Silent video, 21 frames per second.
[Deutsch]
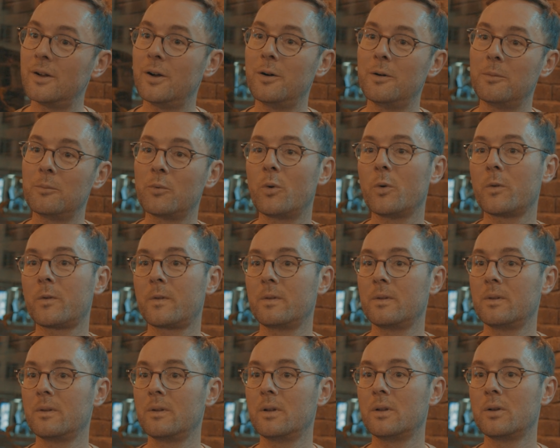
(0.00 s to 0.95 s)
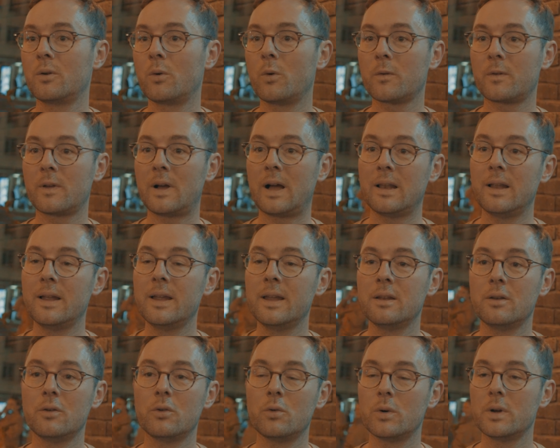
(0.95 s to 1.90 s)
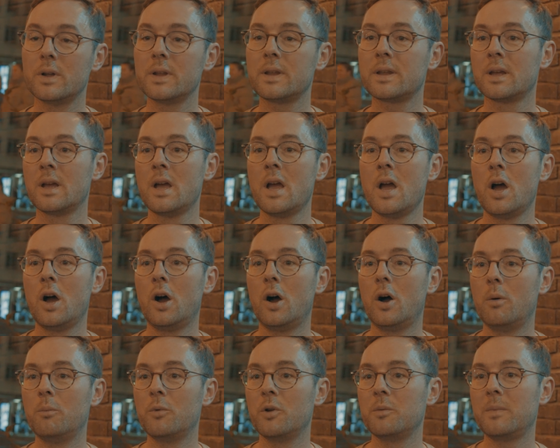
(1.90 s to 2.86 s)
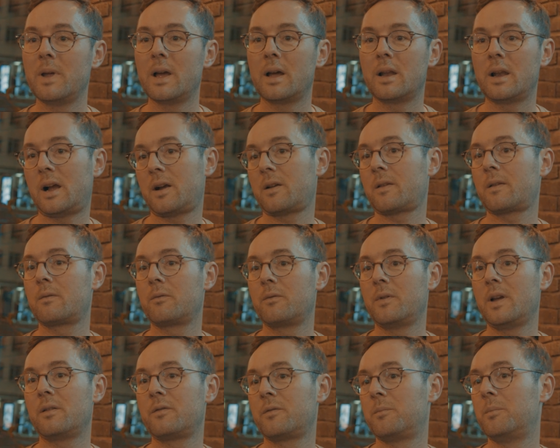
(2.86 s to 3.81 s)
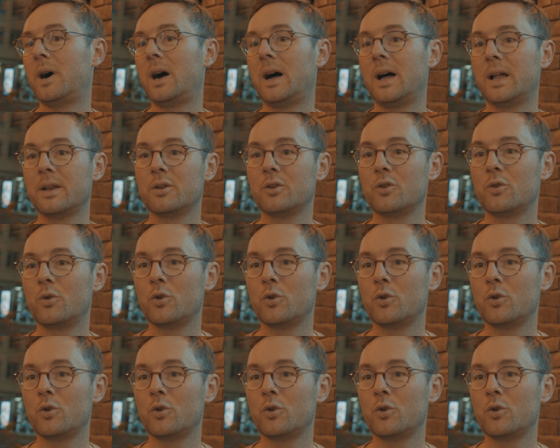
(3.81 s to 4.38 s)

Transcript: ähm, großen, in eine große Halle hinten durch äh, mit mehreren Axtwerfbahnen.